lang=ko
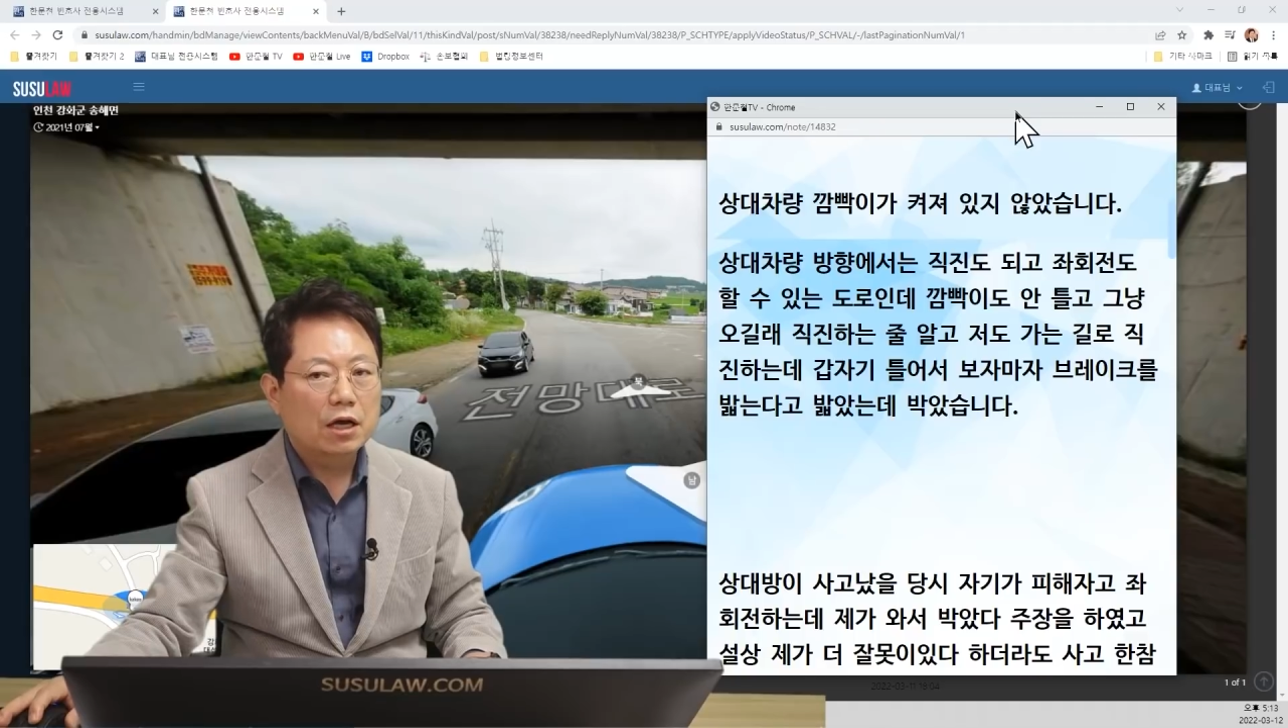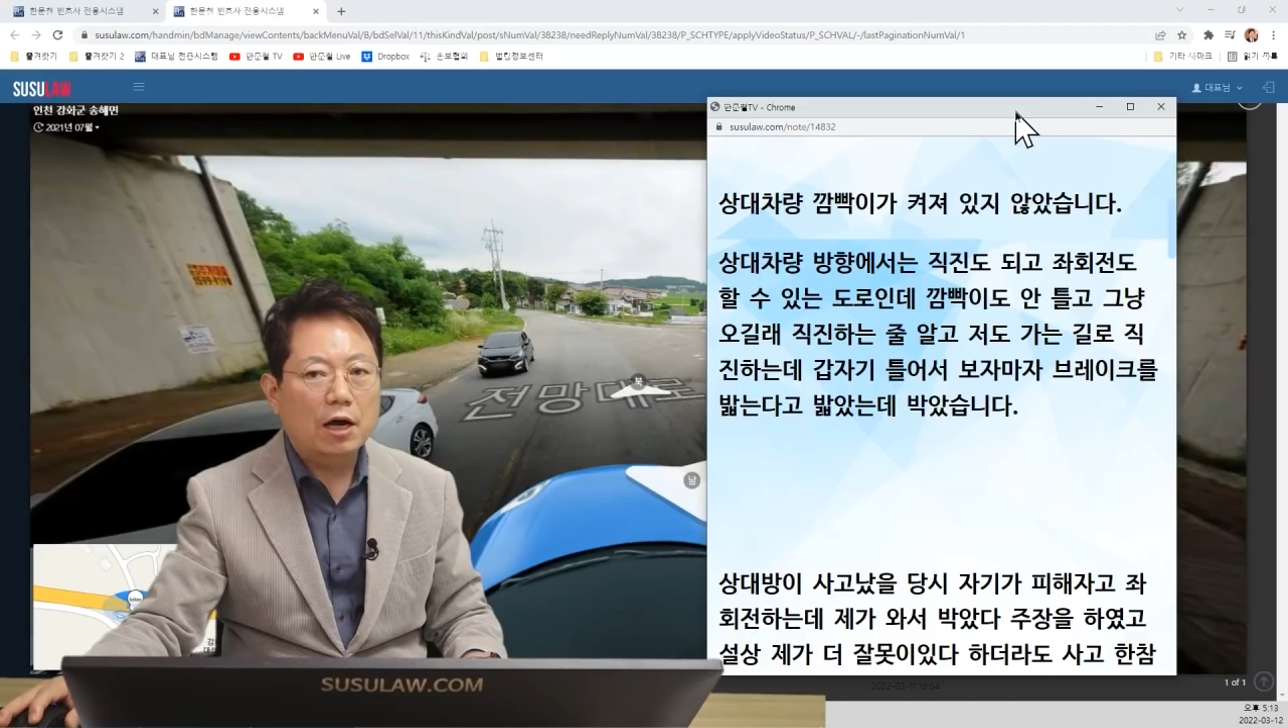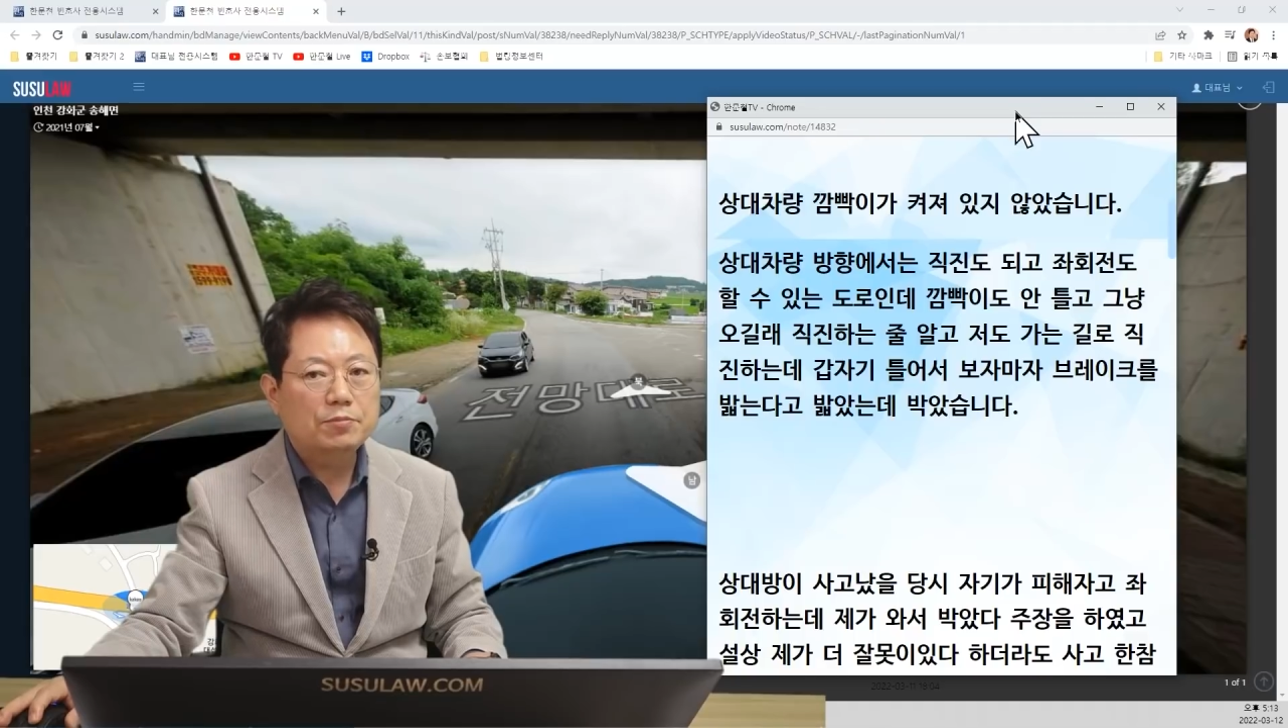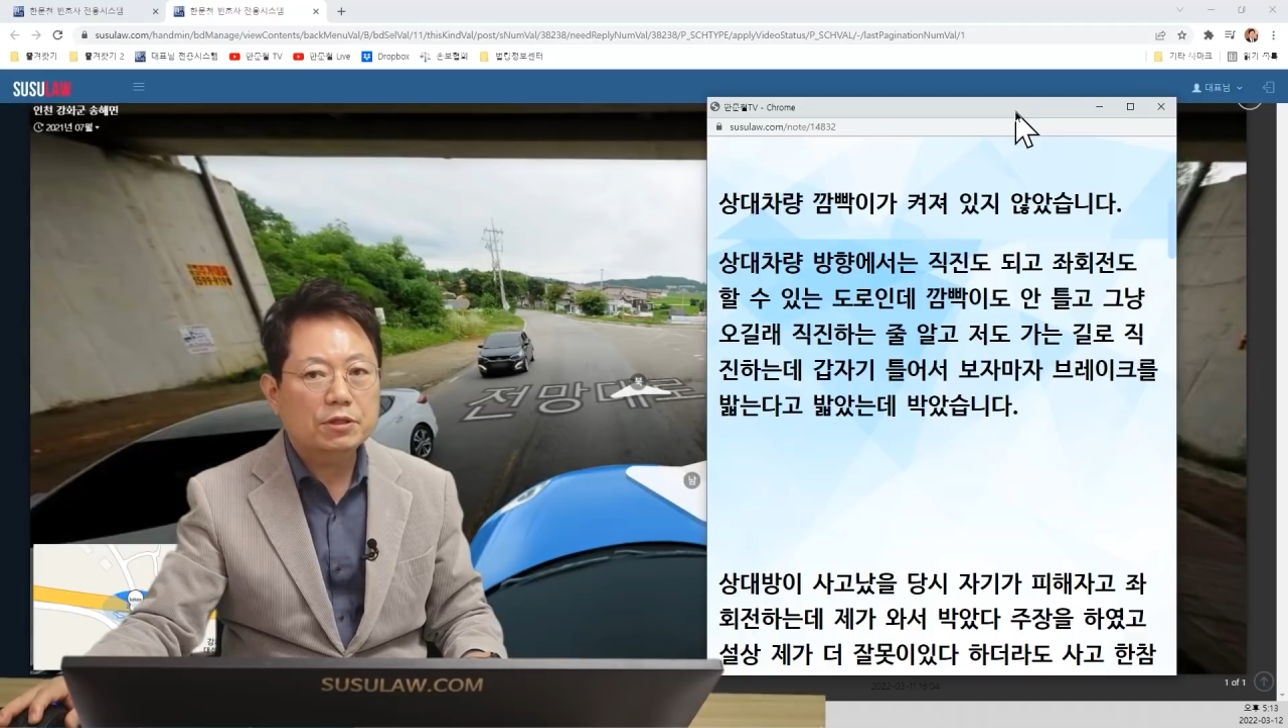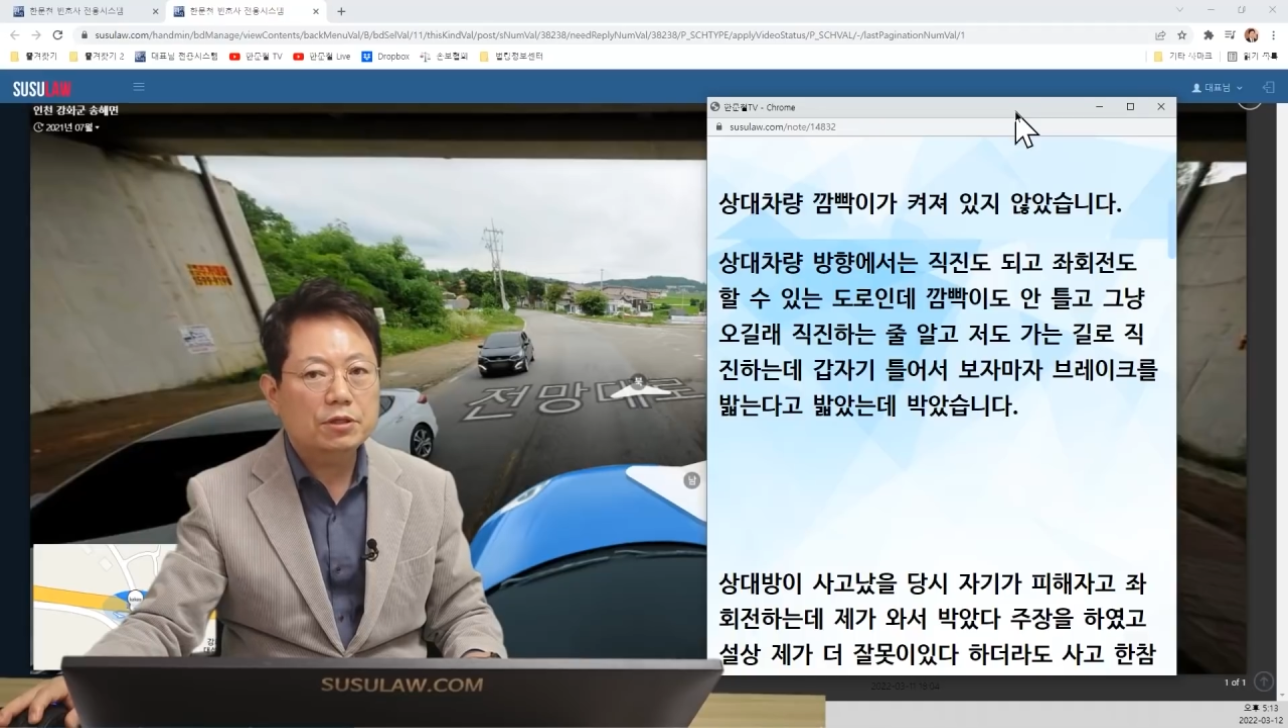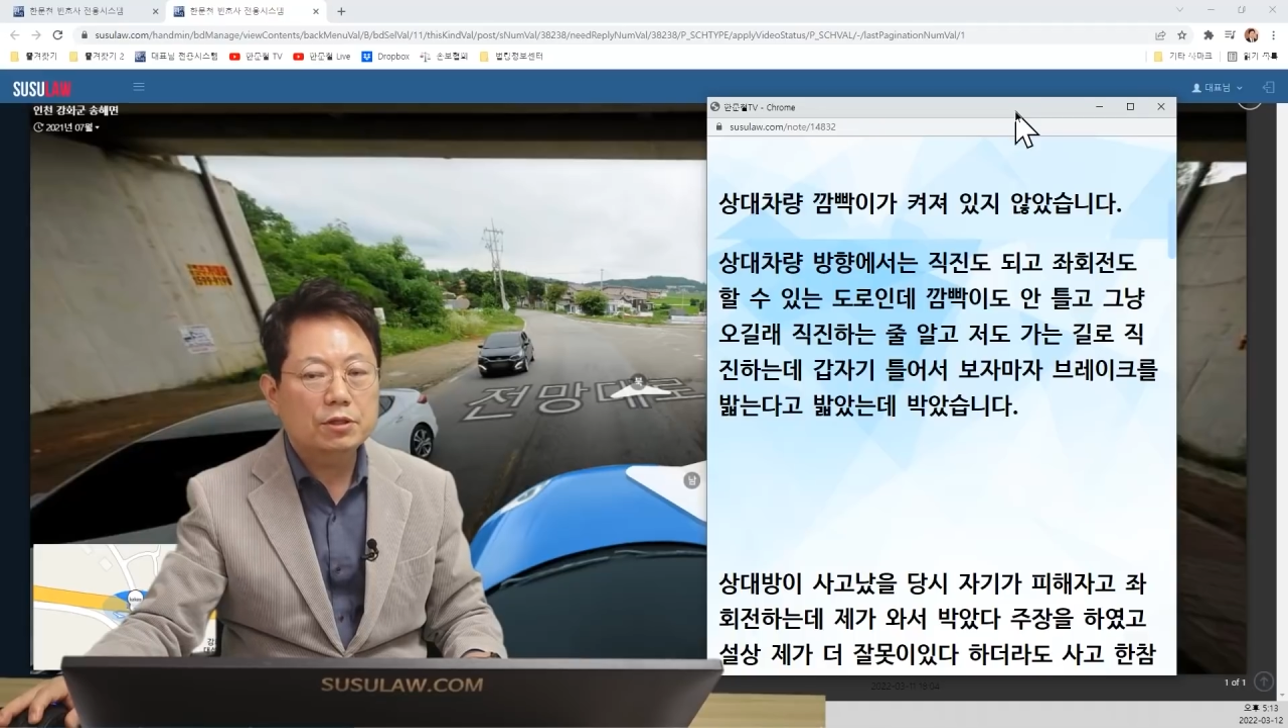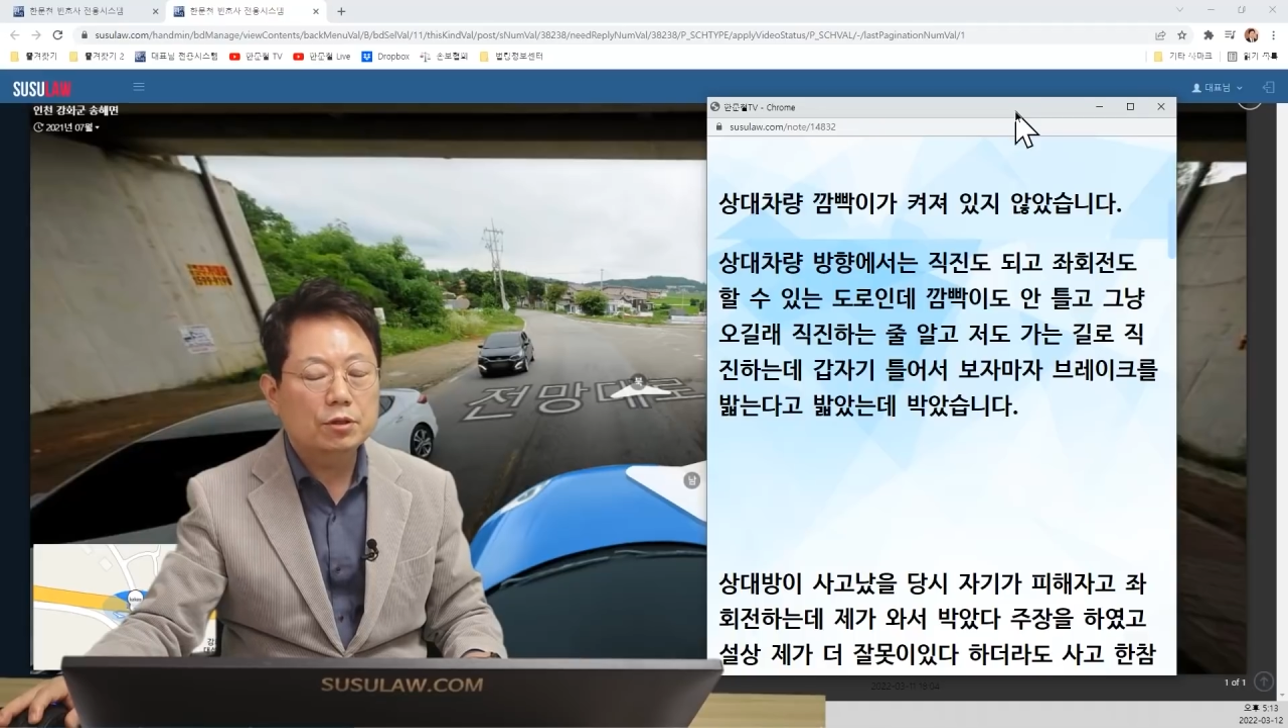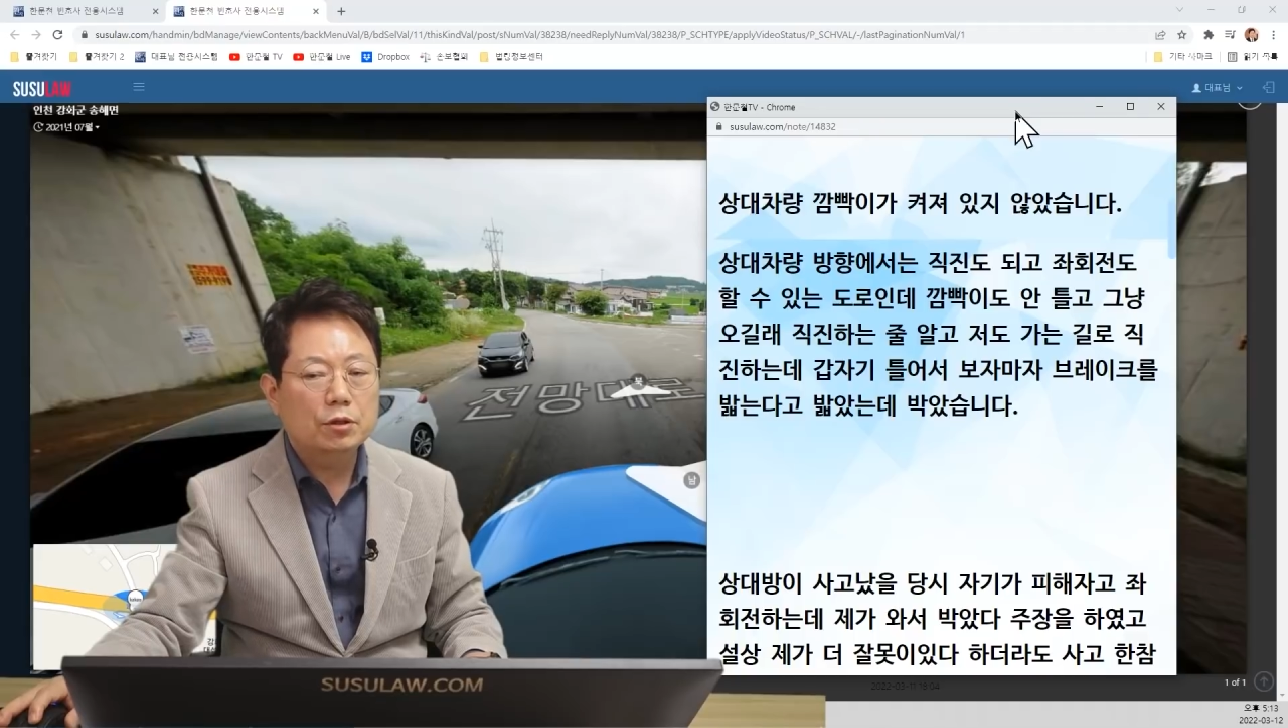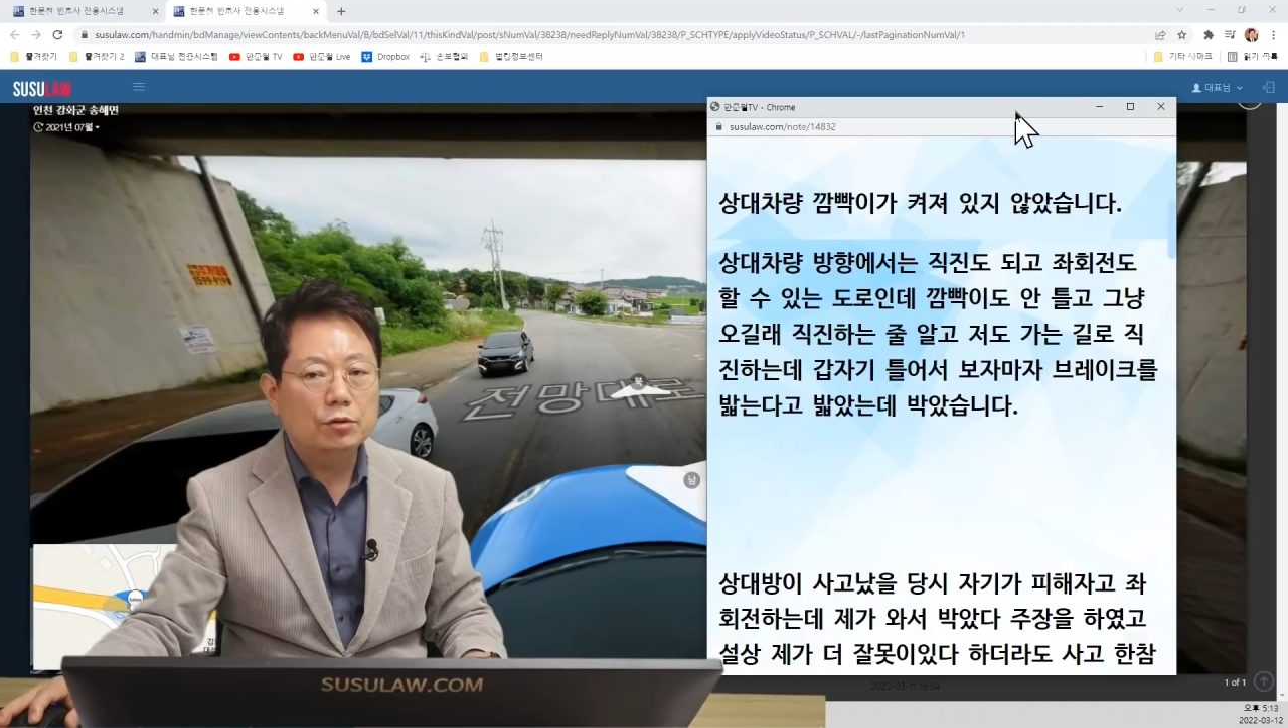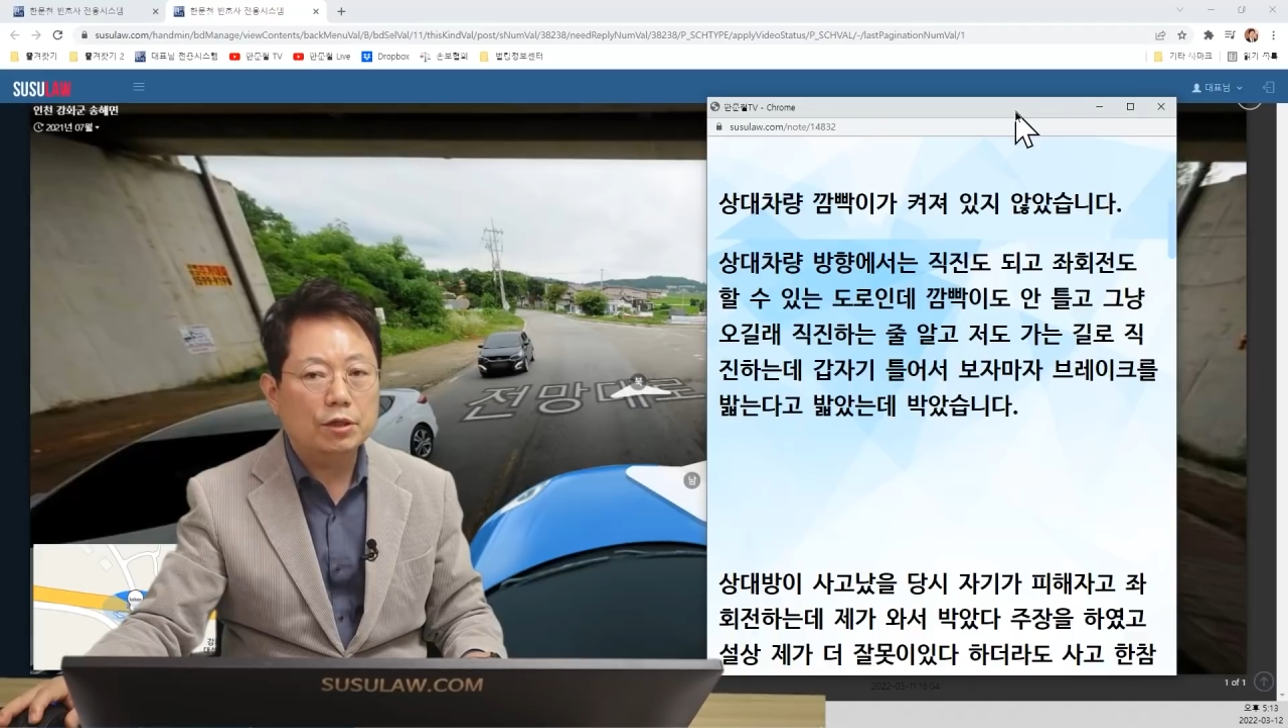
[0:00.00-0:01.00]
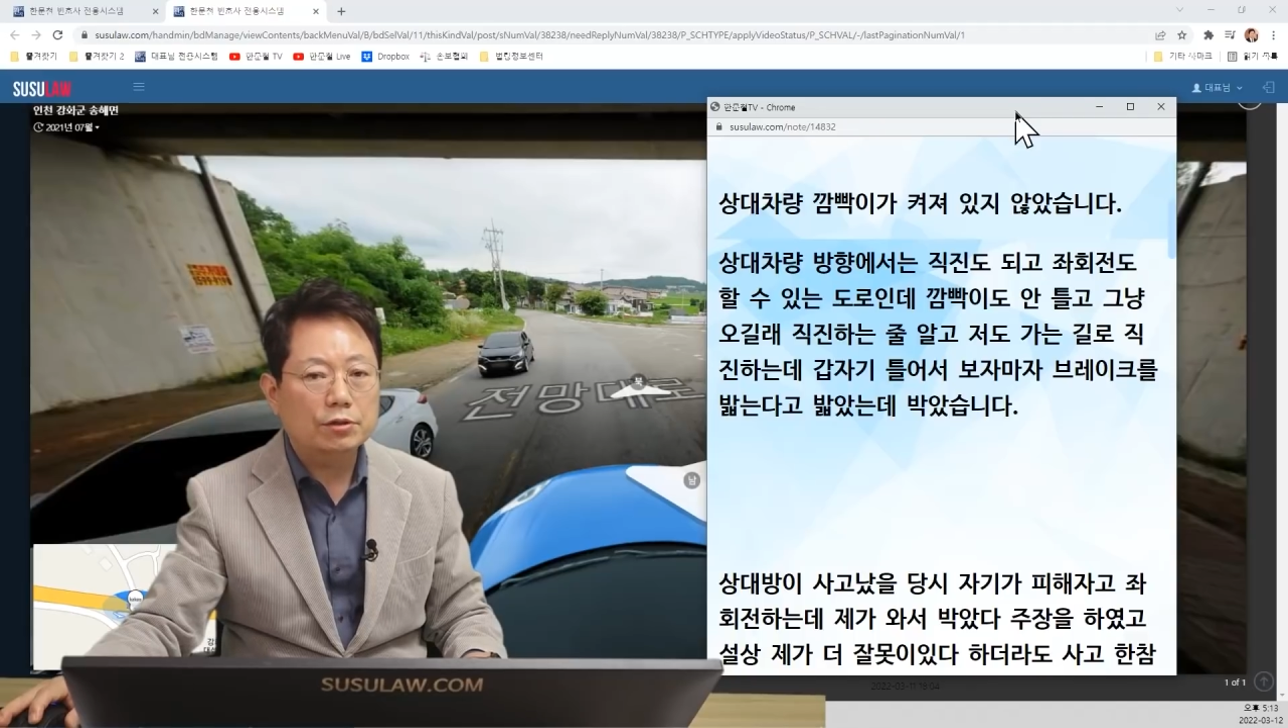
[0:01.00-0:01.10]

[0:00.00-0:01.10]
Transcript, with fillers: 갑자기